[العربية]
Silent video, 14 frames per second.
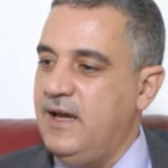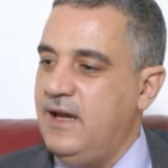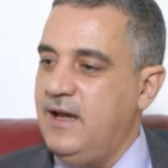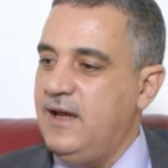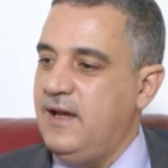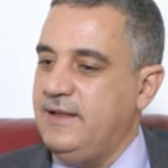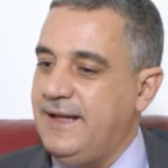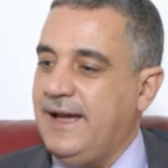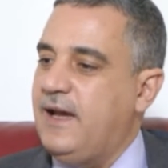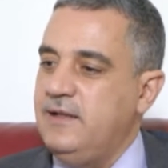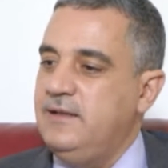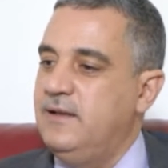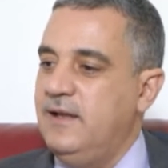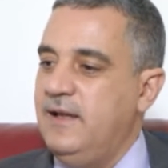على
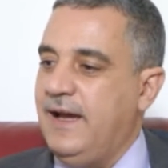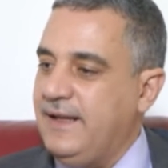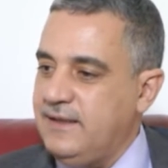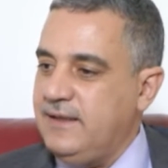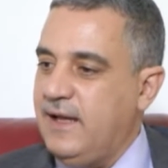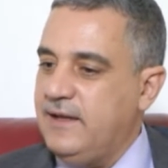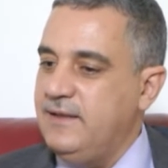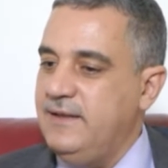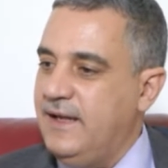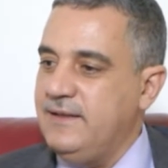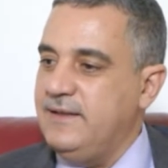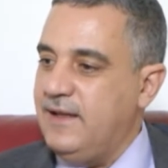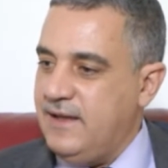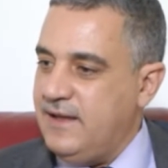الأقل على الأقل
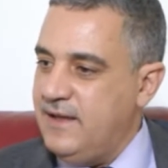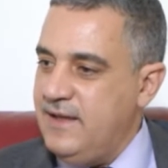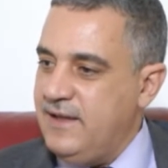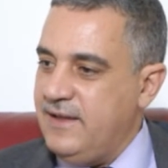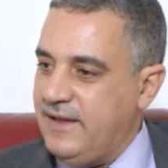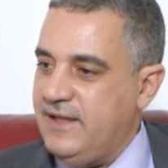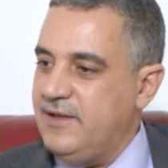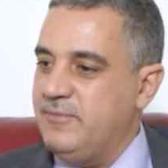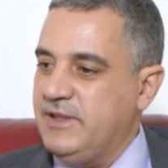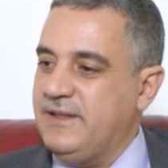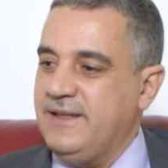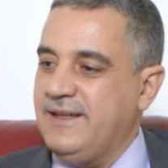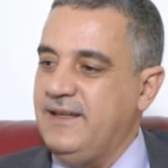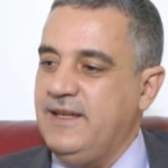لأنها غير
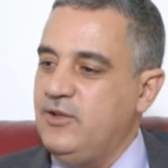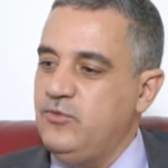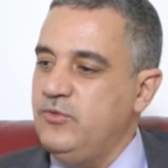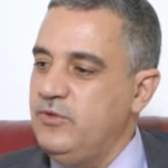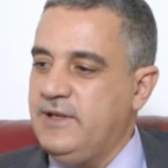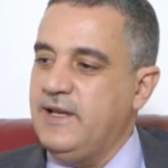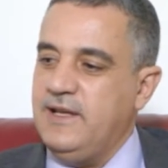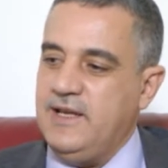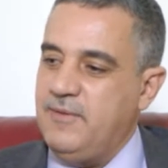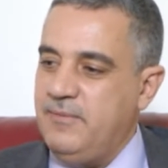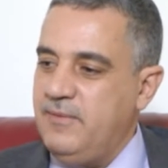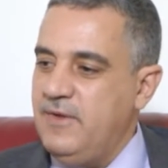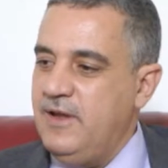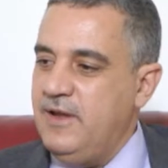منطقية دون
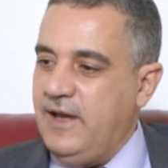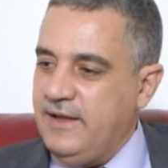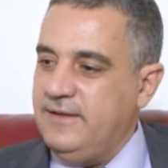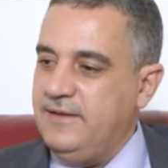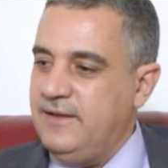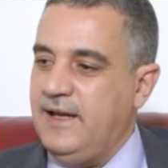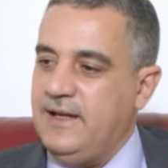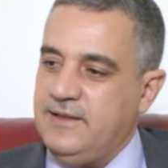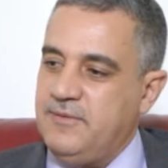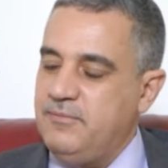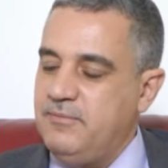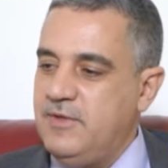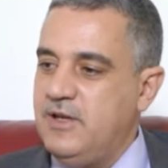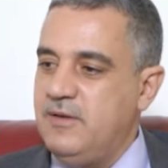الكلام عن
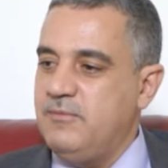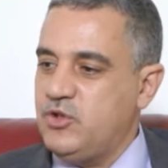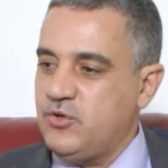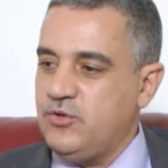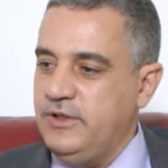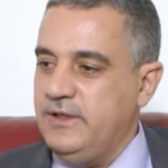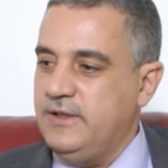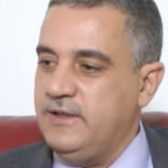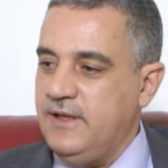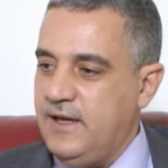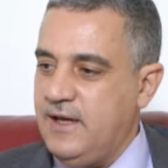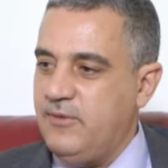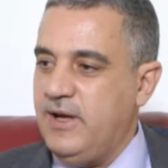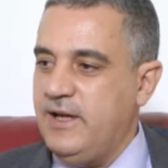عدم
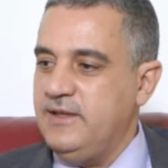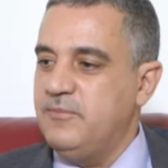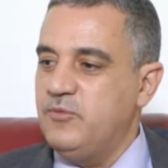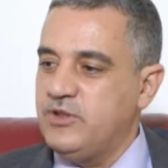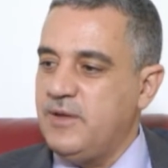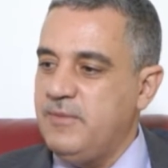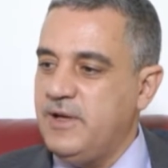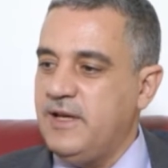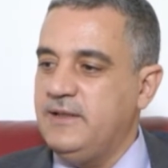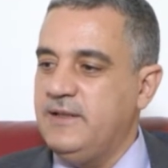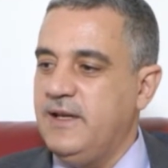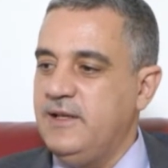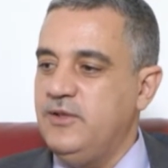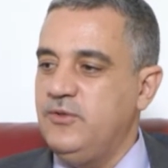مشروعيتها وعدم
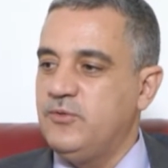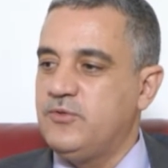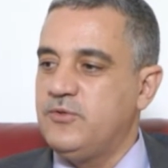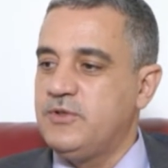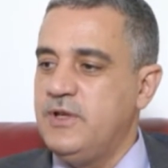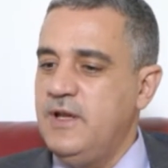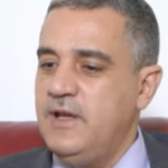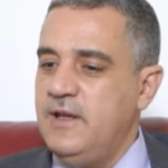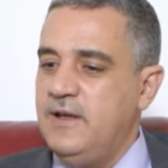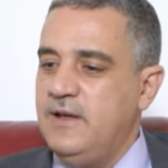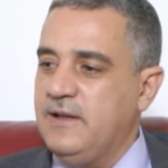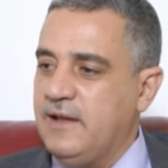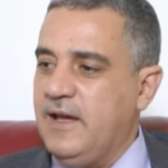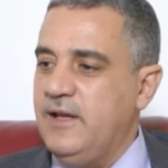مطابقتها للنصوص
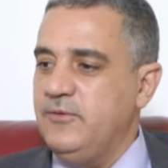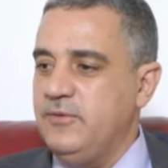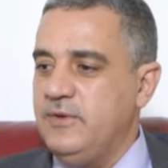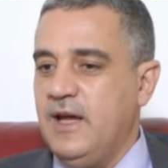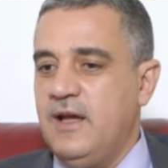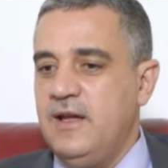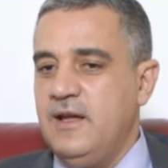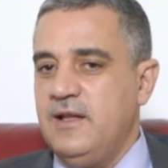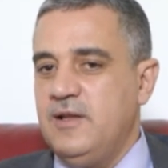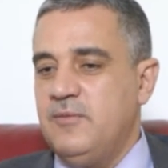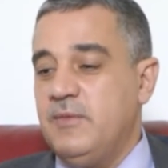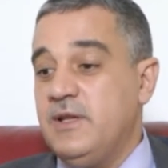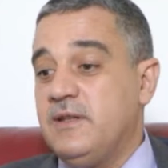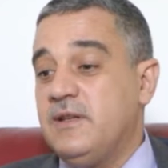القانونية
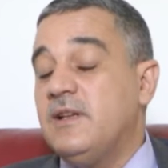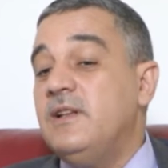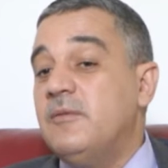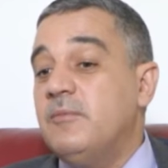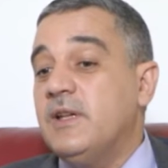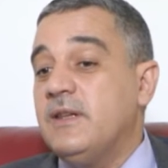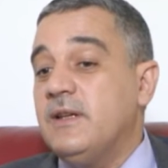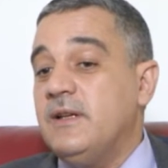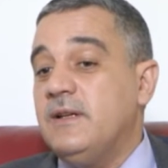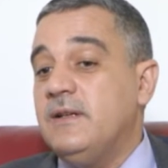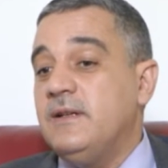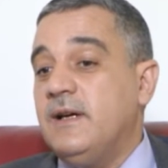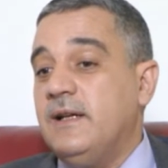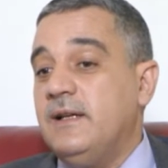لما نتكلم
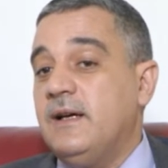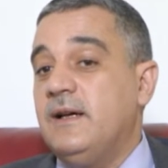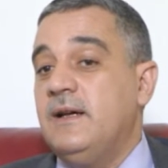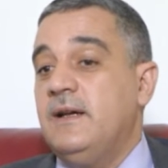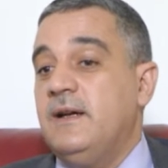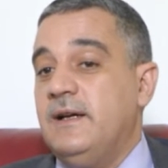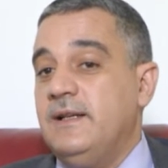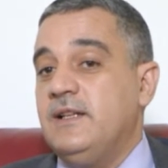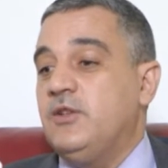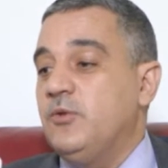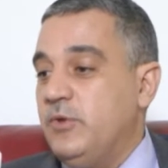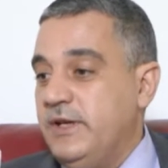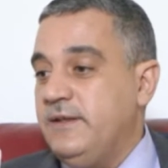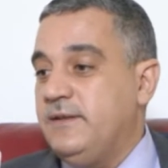مثلا على على
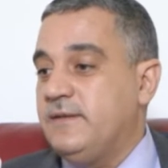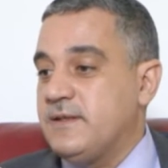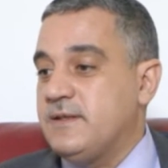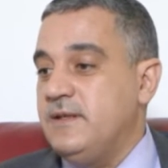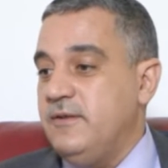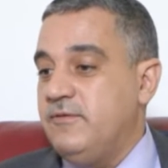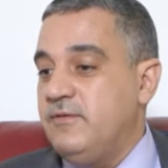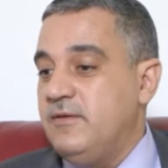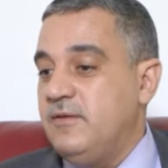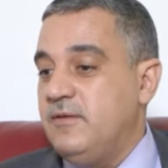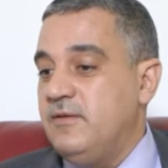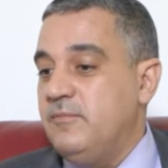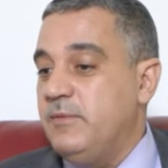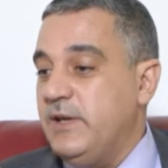توحيد التصنيف
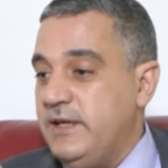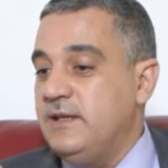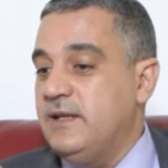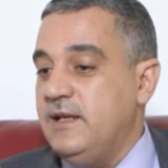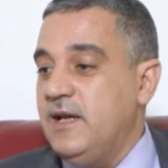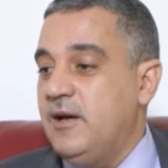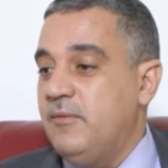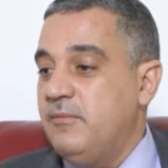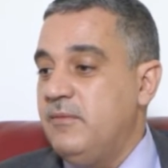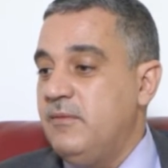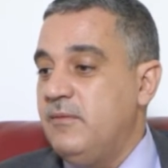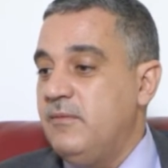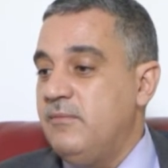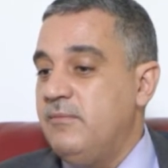بينا لهم
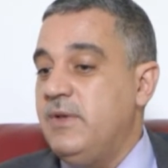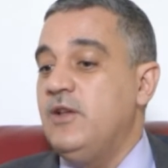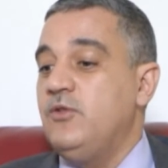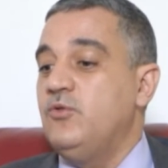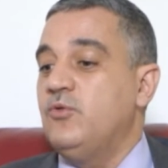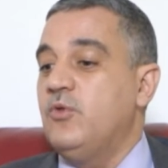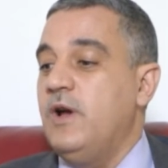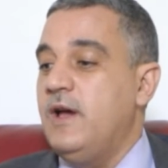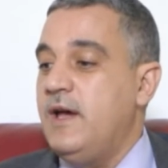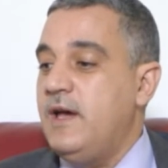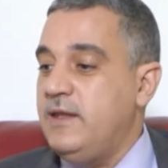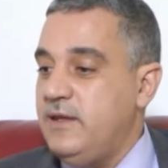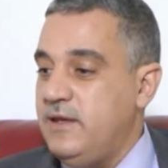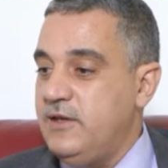بأن
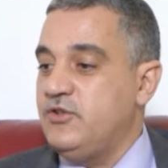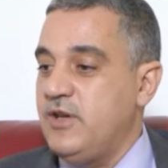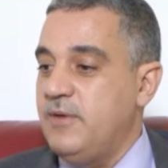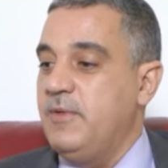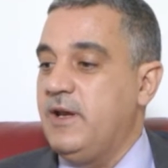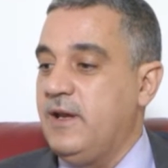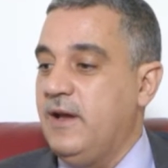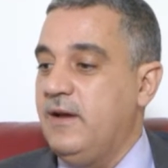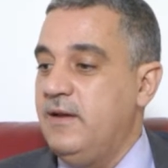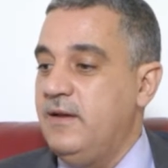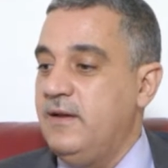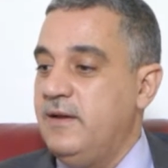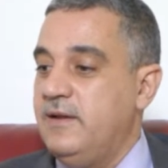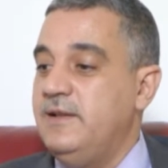هذه الشبكة
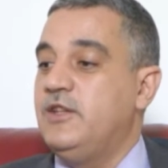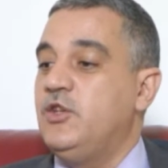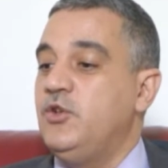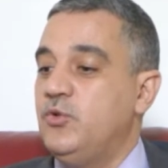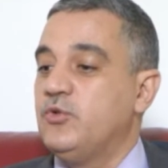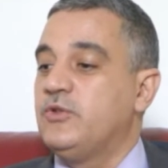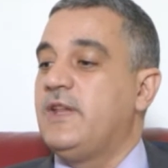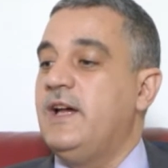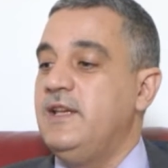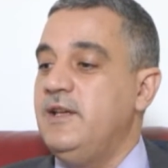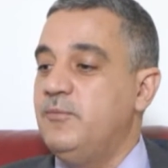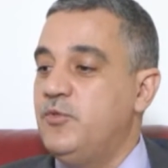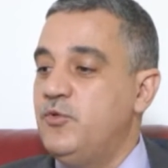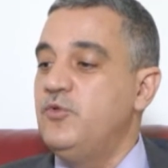التي
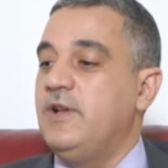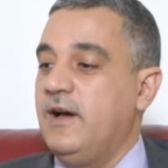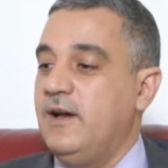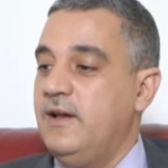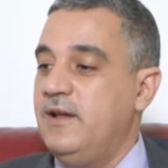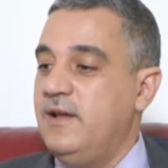يطالبون